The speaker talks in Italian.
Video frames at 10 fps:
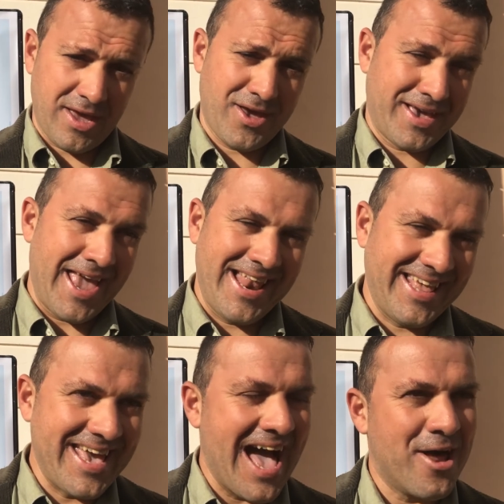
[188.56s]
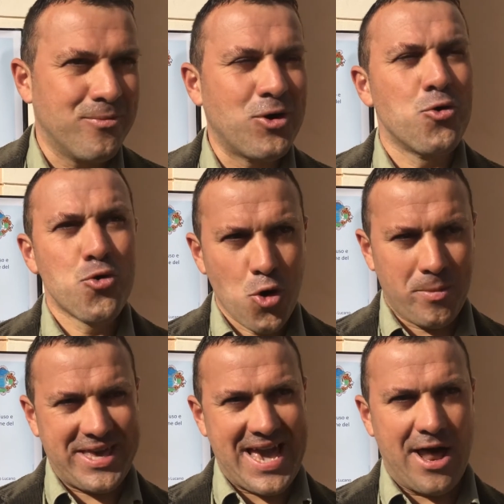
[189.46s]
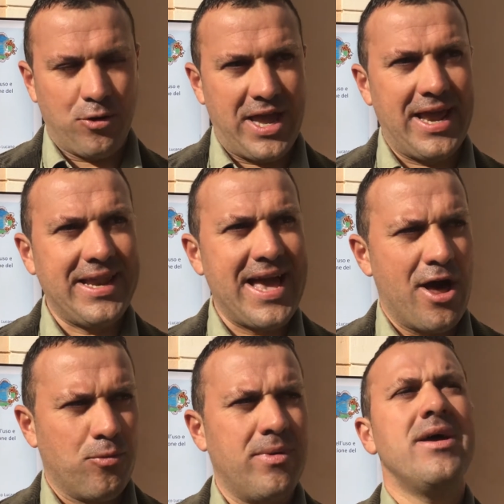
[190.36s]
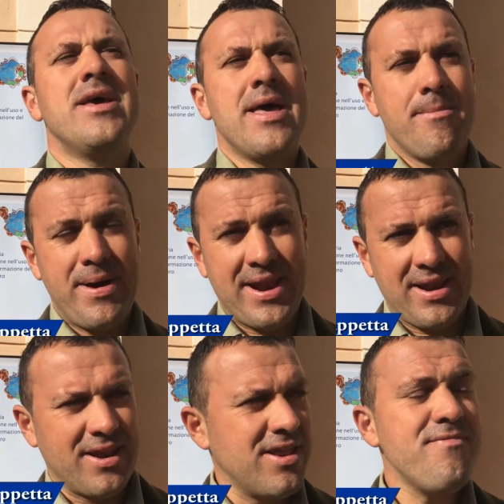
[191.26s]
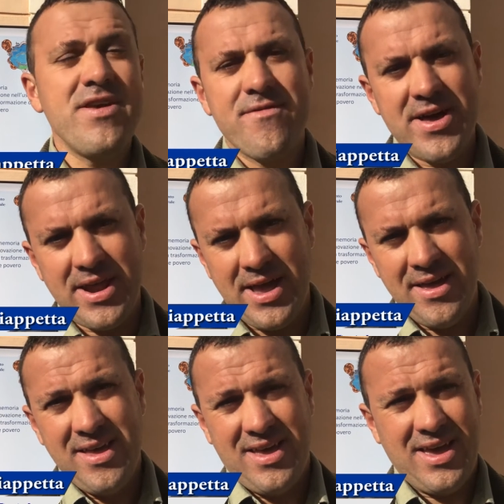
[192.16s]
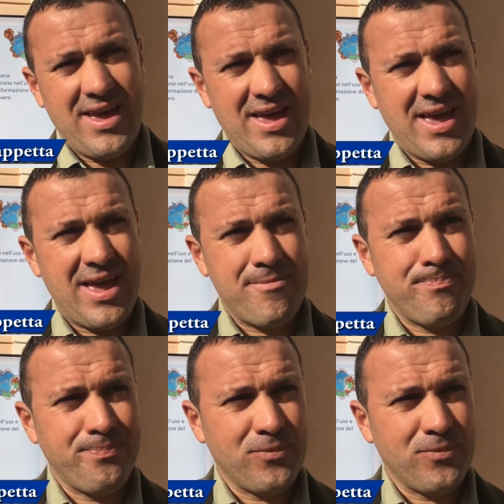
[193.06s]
che, che è il Garum, con un certo. nome chiaro che è il Garum, per rivivere eh,